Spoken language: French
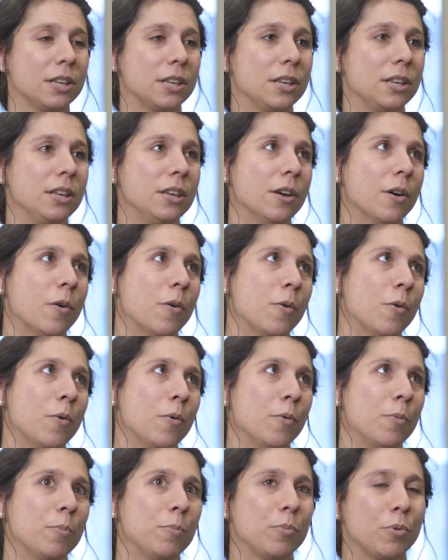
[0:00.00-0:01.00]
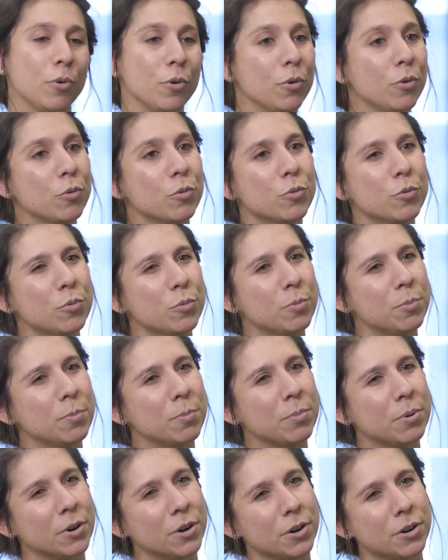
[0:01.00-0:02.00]
qui ont peu ou
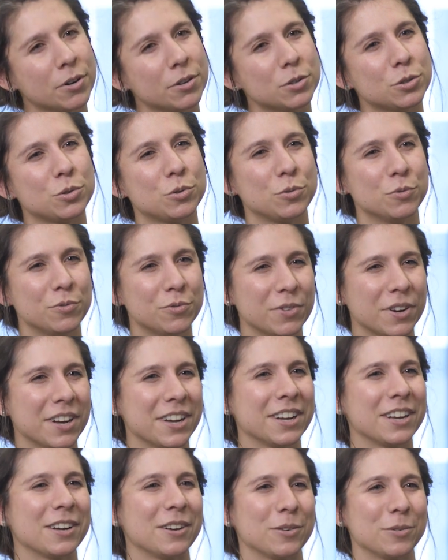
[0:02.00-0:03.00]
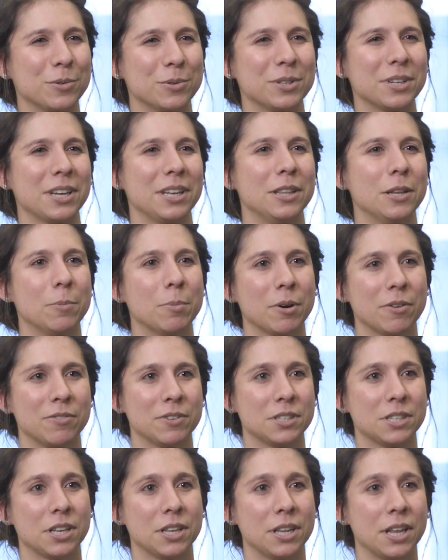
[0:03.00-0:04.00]
pas souvent rencontré de
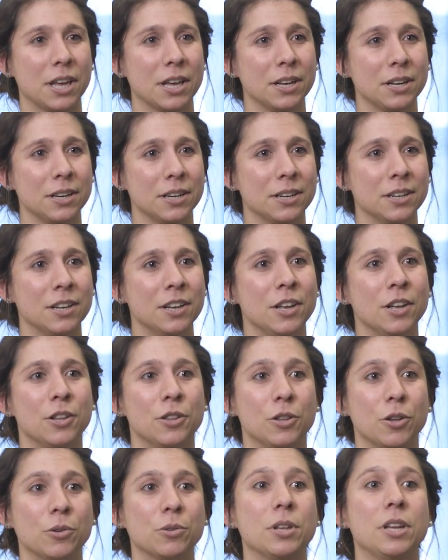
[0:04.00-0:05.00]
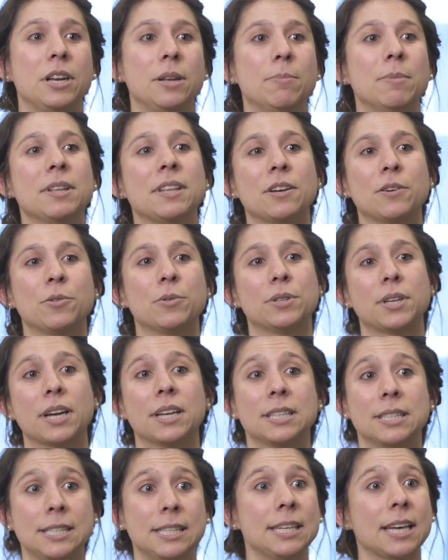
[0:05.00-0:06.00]
professionnels. Donc, de les mettre en
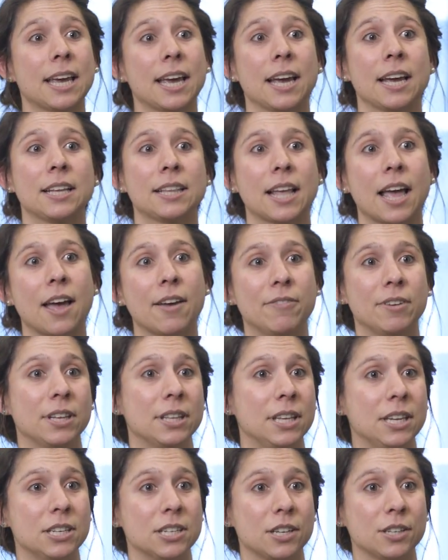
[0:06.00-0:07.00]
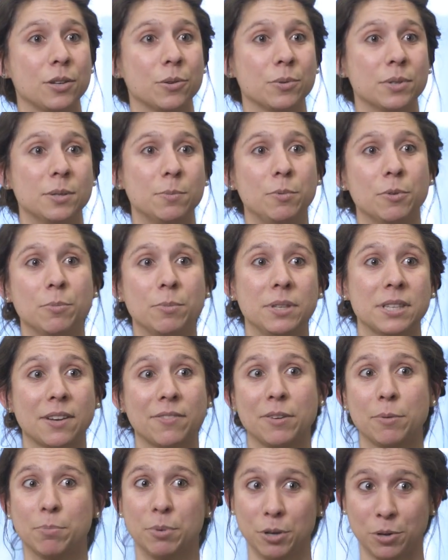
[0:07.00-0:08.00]
contact direct avec des gens qui ont diplômé, ça
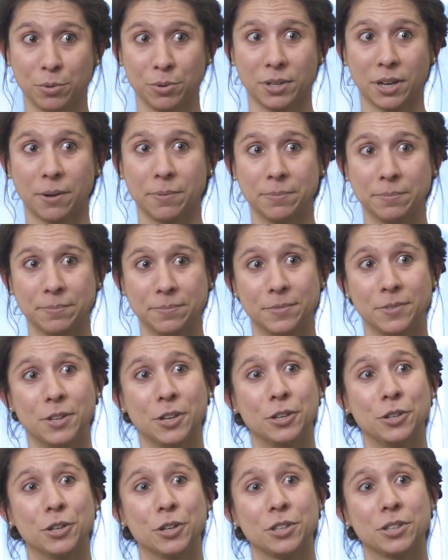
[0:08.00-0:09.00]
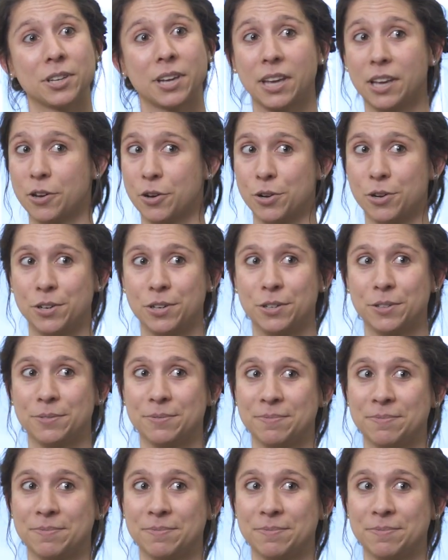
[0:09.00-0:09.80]
fait pas longtemps, de notre école.